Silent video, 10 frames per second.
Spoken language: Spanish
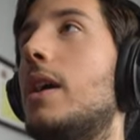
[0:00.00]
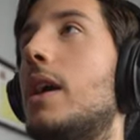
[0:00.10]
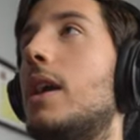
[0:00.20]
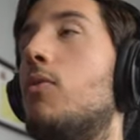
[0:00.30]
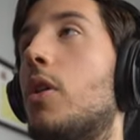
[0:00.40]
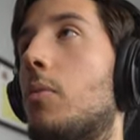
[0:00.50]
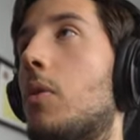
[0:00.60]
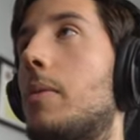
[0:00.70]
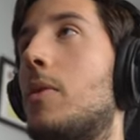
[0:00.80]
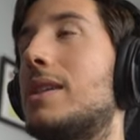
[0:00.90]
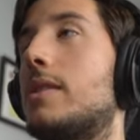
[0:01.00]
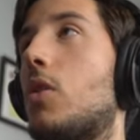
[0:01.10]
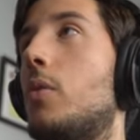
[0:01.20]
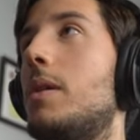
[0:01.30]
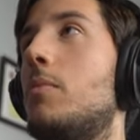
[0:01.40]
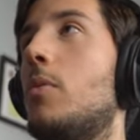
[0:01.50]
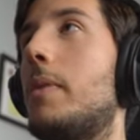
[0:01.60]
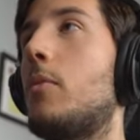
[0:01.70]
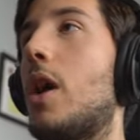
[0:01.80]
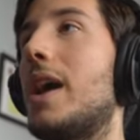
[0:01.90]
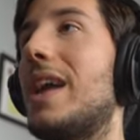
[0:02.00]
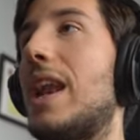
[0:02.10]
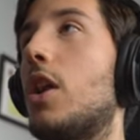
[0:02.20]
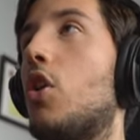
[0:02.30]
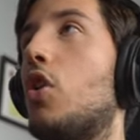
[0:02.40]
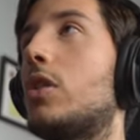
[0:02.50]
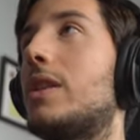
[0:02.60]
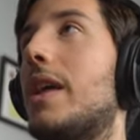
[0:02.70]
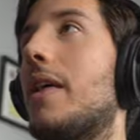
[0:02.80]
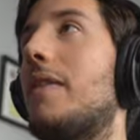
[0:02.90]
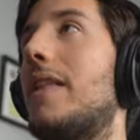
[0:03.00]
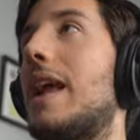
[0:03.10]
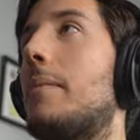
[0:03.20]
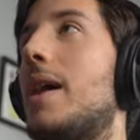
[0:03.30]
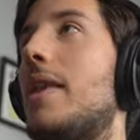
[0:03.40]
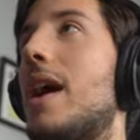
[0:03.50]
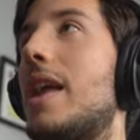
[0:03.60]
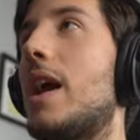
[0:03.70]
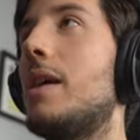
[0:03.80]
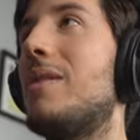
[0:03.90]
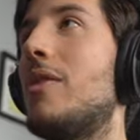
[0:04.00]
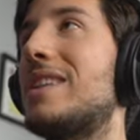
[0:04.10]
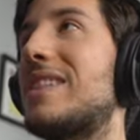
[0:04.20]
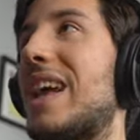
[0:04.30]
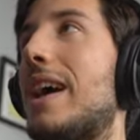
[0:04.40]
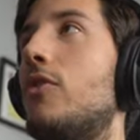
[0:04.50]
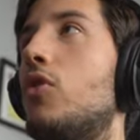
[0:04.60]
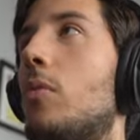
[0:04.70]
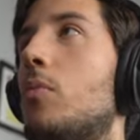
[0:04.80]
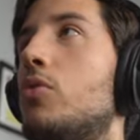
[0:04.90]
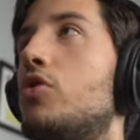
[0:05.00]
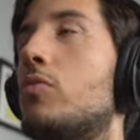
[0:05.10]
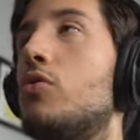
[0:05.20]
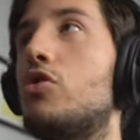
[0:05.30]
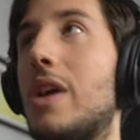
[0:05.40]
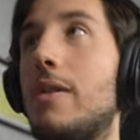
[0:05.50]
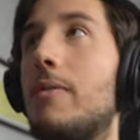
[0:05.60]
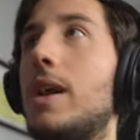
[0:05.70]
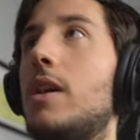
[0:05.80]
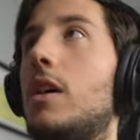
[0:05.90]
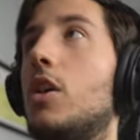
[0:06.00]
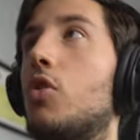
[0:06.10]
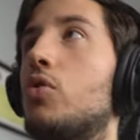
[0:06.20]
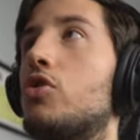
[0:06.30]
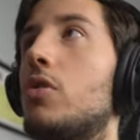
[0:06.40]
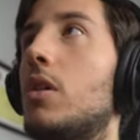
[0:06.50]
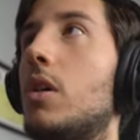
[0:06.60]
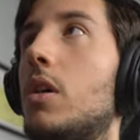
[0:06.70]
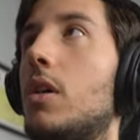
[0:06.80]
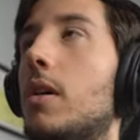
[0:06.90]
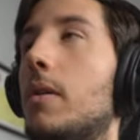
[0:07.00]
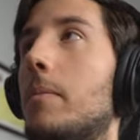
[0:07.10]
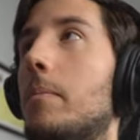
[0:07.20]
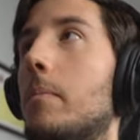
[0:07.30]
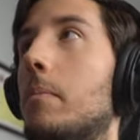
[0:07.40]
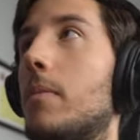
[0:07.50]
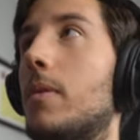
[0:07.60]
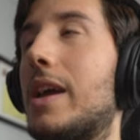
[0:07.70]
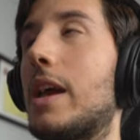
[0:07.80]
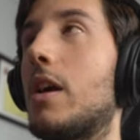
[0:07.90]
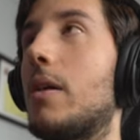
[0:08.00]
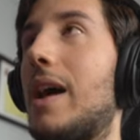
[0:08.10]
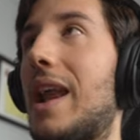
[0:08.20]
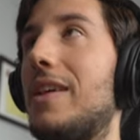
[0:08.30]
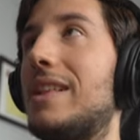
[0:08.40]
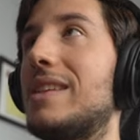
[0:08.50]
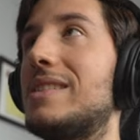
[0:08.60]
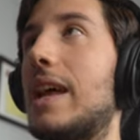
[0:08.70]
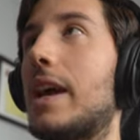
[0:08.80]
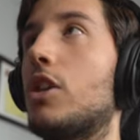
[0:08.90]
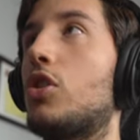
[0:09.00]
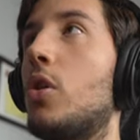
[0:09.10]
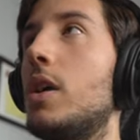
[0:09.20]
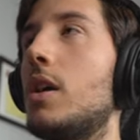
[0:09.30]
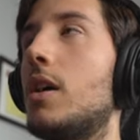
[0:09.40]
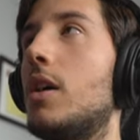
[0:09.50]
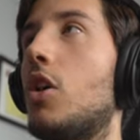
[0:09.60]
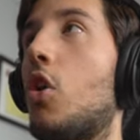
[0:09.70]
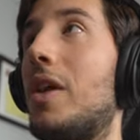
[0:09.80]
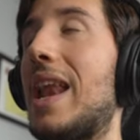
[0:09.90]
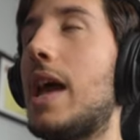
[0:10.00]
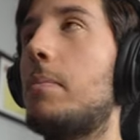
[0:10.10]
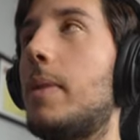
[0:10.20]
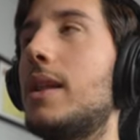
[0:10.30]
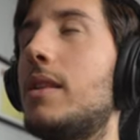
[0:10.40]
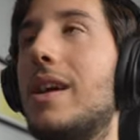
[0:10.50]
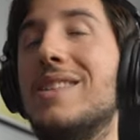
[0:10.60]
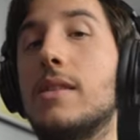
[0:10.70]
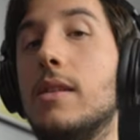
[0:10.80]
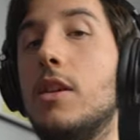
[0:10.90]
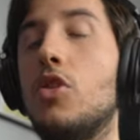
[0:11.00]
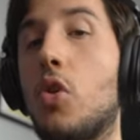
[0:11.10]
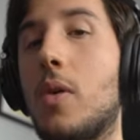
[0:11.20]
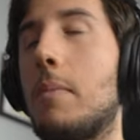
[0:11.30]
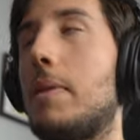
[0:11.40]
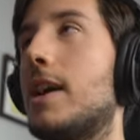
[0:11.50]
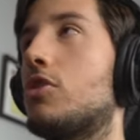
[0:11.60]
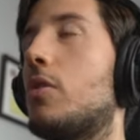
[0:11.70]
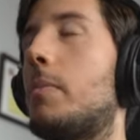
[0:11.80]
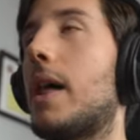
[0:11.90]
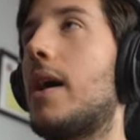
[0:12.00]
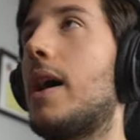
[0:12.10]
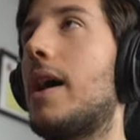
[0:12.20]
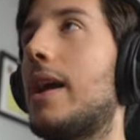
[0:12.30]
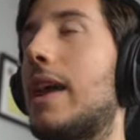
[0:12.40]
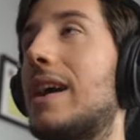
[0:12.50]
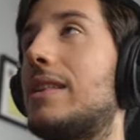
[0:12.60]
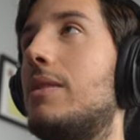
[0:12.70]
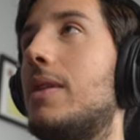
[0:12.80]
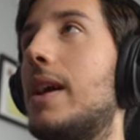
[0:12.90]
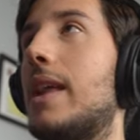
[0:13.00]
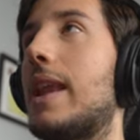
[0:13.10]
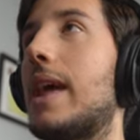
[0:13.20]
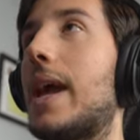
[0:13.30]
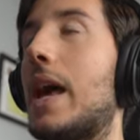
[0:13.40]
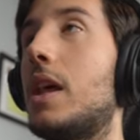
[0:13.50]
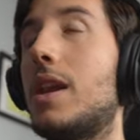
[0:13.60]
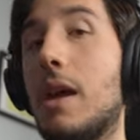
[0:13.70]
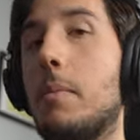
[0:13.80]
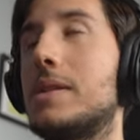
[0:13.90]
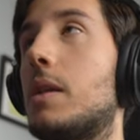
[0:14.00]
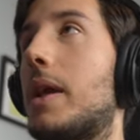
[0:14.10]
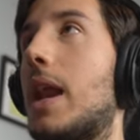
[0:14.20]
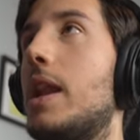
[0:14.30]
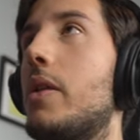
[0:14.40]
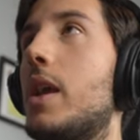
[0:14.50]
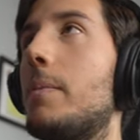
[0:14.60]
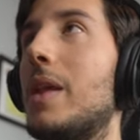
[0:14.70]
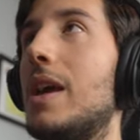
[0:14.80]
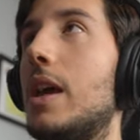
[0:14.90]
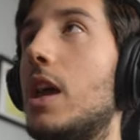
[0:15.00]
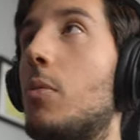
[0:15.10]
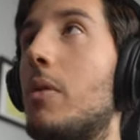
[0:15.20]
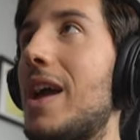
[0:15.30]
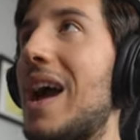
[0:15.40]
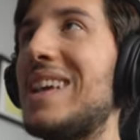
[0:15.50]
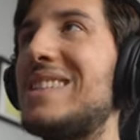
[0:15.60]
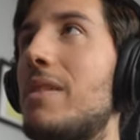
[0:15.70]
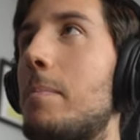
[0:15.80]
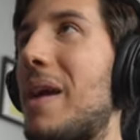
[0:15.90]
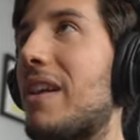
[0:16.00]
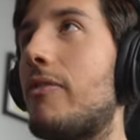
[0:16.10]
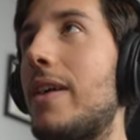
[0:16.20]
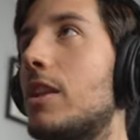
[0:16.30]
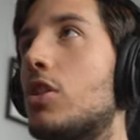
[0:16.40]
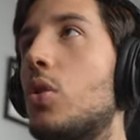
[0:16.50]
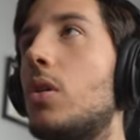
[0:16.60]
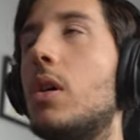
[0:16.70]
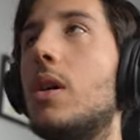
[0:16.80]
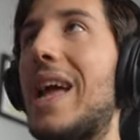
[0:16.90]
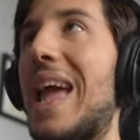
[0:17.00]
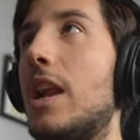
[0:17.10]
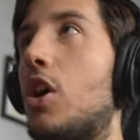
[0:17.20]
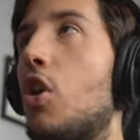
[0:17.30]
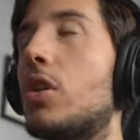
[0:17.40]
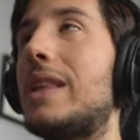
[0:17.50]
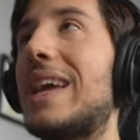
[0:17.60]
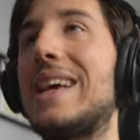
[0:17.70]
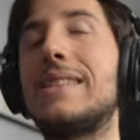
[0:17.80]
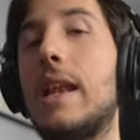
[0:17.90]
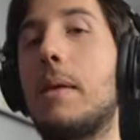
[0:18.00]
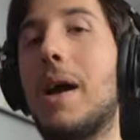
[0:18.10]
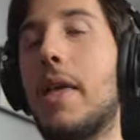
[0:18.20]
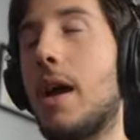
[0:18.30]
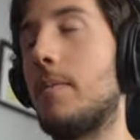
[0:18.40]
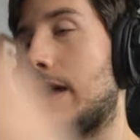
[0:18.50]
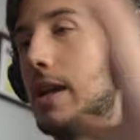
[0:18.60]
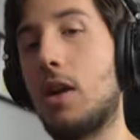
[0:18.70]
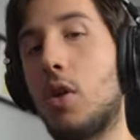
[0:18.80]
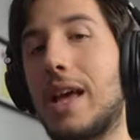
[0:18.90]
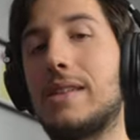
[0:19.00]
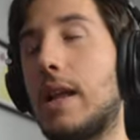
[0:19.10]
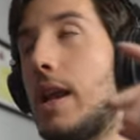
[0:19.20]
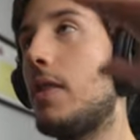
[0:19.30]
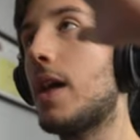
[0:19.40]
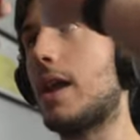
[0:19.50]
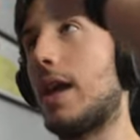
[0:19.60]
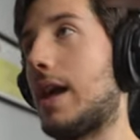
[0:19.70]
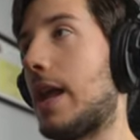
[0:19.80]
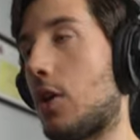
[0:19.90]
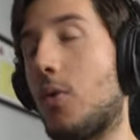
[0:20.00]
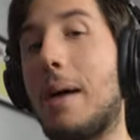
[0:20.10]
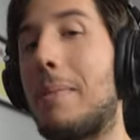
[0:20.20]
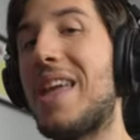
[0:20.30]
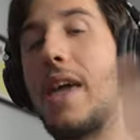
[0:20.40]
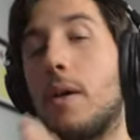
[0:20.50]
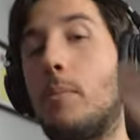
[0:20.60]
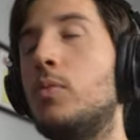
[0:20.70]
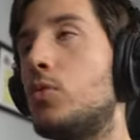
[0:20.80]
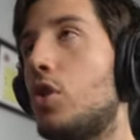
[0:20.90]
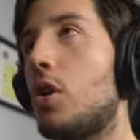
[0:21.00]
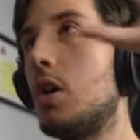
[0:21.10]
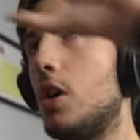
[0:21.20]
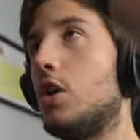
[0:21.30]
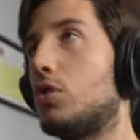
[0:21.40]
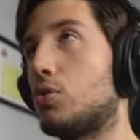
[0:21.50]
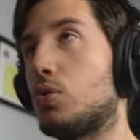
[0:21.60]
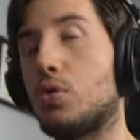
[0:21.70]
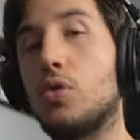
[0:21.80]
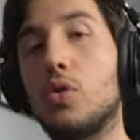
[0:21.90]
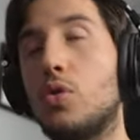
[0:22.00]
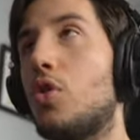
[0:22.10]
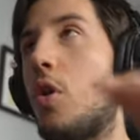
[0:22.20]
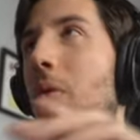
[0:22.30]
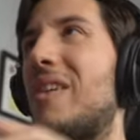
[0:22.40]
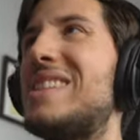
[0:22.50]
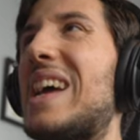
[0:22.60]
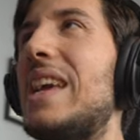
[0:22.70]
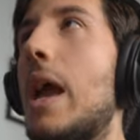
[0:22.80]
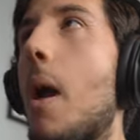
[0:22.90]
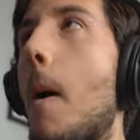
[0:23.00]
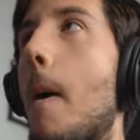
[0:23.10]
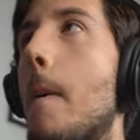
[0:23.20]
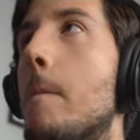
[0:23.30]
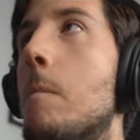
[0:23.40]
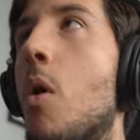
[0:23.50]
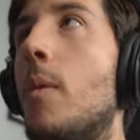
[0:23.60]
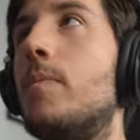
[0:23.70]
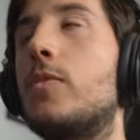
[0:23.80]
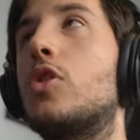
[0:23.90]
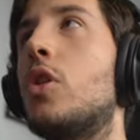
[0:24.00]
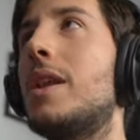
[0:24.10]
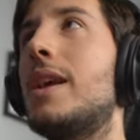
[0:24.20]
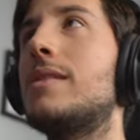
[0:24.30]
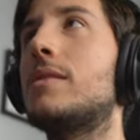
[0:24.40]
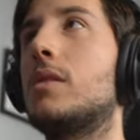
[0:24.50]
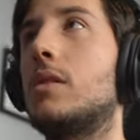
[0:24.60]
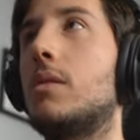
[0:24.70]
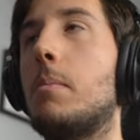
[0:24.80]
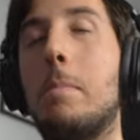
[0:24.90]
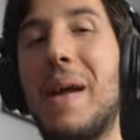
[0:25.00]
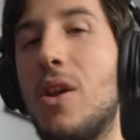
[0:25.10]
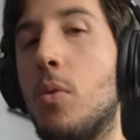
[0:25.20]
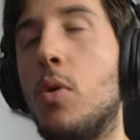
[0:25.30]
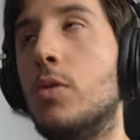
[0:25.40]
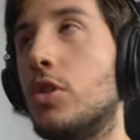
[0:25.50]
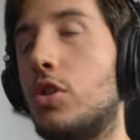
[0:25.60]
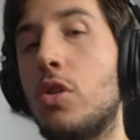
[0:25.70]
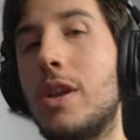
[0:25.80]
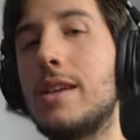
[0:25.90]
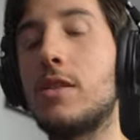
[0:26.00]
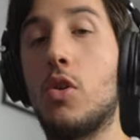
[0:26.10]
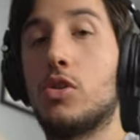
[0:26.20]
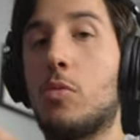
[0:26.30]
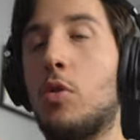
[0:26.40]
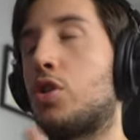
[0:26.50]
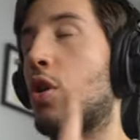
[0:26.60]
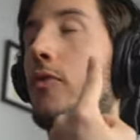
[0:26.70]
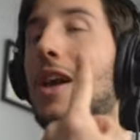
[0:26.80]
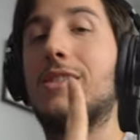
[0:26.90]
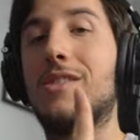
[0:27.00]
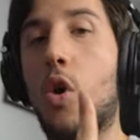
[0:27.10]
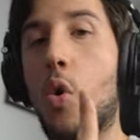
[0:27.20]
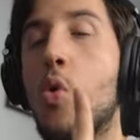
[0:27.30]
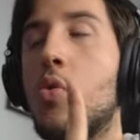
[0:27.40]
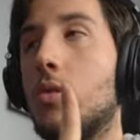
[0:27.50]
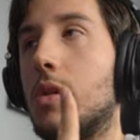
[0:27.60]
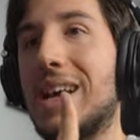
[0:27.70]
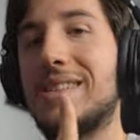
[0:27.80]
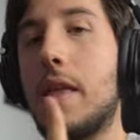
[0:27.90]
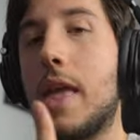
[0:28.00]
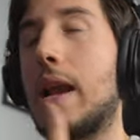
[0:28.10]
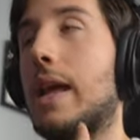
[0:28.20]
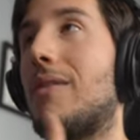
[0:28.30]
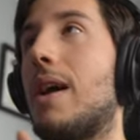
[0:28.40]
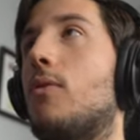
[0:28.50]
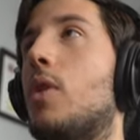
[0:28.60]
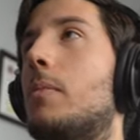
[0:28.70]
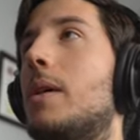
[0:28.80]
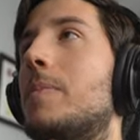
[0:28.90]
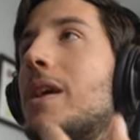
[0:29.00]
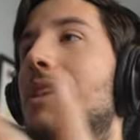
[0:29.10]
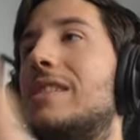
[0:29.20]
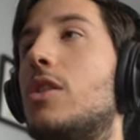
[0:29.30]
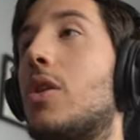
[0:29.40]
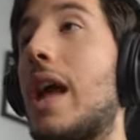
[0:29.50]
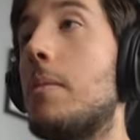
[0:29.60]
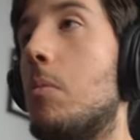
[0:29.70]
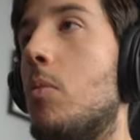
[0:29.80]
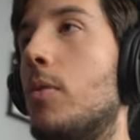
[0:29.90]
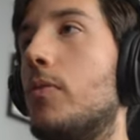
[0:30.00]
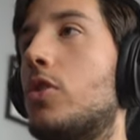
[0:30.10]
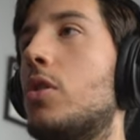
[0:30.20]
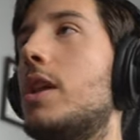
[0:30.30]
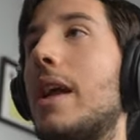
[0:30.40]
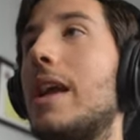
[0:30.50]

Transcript: Y bueno, volvemos a hacer lo mismo. Vemos ahí el corte de la malla y ahí me voy acercando mucho, mucho. Y ahí veis incluso que a la distancia a la que estoy, con el iPad encendido con una aplicación para que active el escáner, que es especial para el líder Y como veis aquí se ve perfecto el corte que hace la malla. Es que lo que hace el líder es crear una malla de puntos. como veis hay montones, pero montones. No es como el TOF, que es una señal que va y vuelve, sino que hay montones.